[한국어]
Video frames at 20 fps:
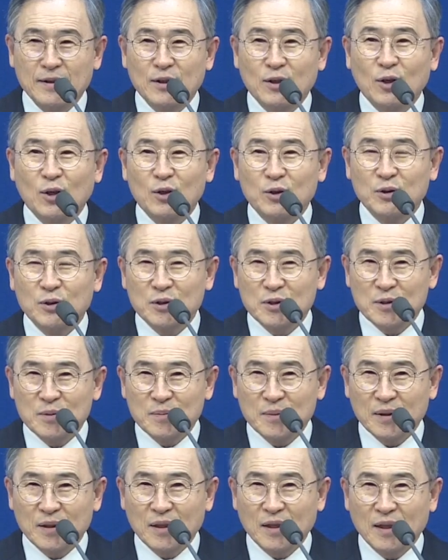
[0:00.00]

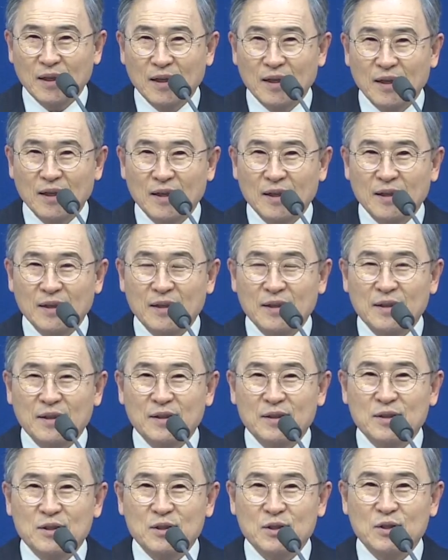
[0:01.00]
어떻습니까?
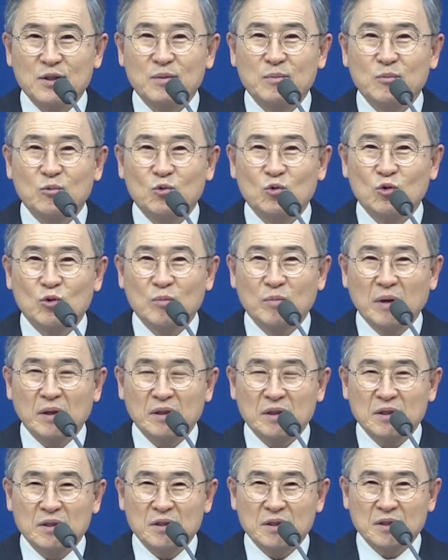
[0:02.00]
처음
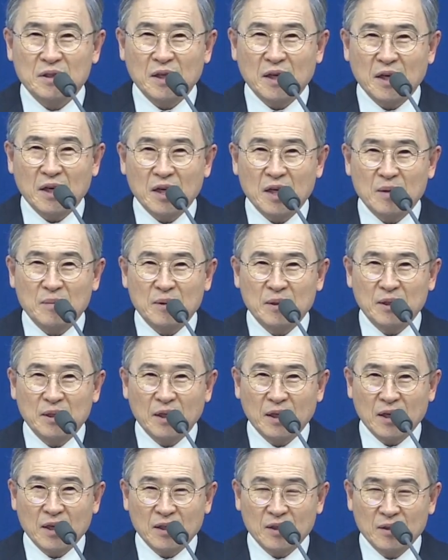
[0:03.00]
구원받았을 때 하나님의
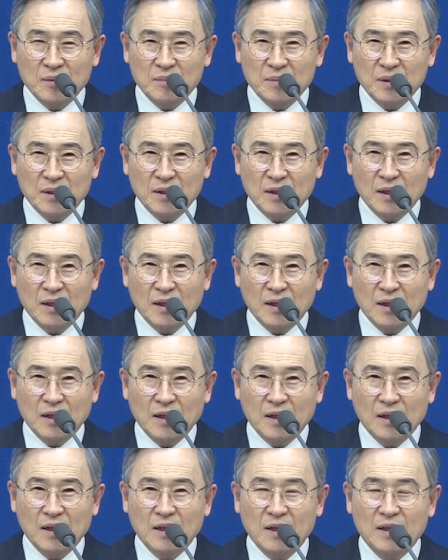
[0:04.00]
은혜가
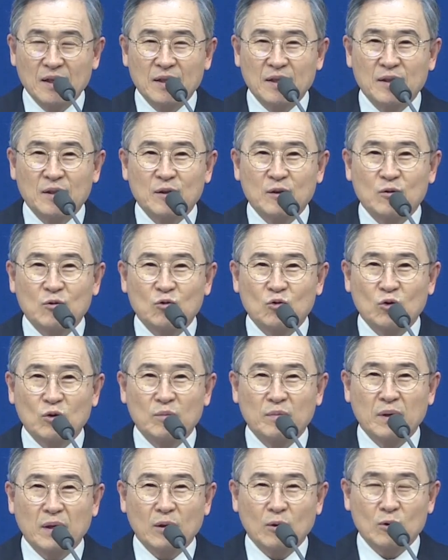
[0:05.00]
큽니까?
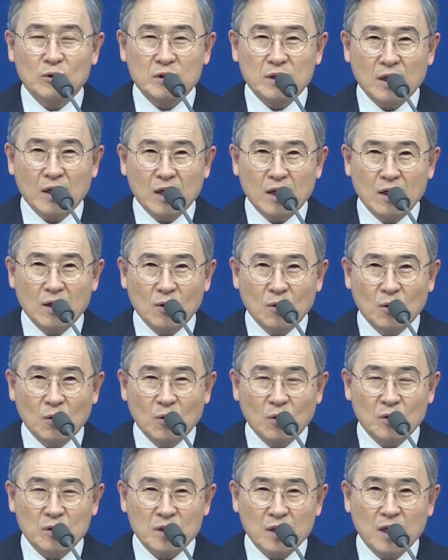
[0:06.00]
구원받고
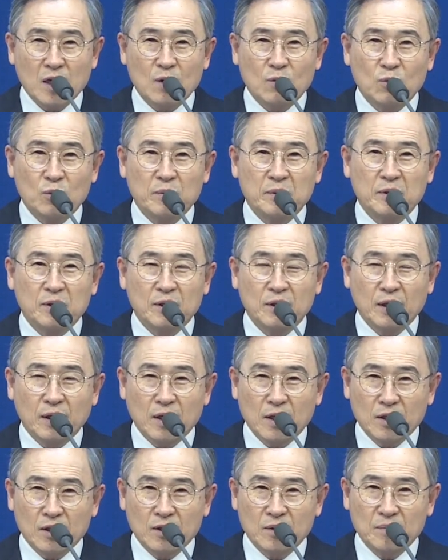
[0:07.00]
살고 살아보면 은혜가
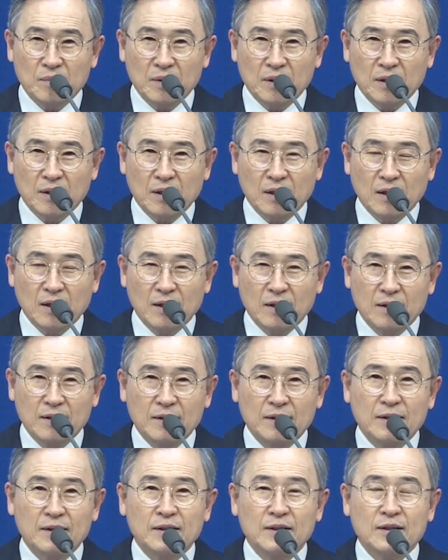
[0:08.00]
큽니까?
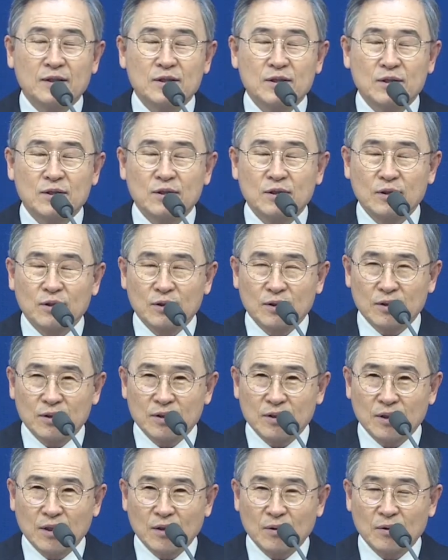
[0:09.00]
저는
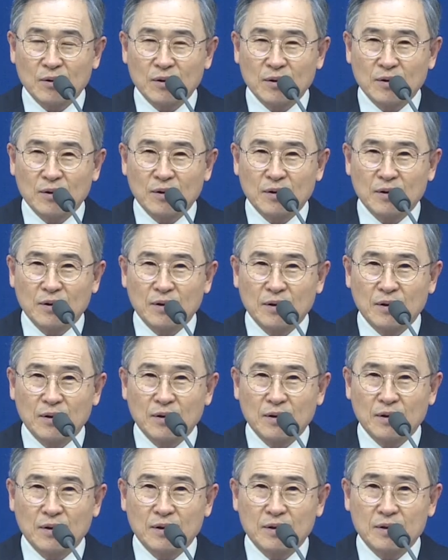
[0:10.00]
그렇더라고요.
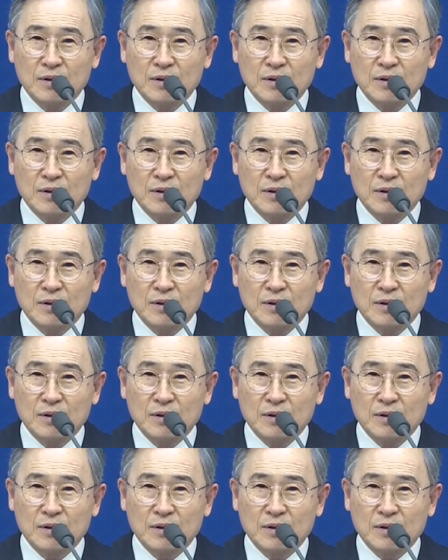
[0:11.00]
어,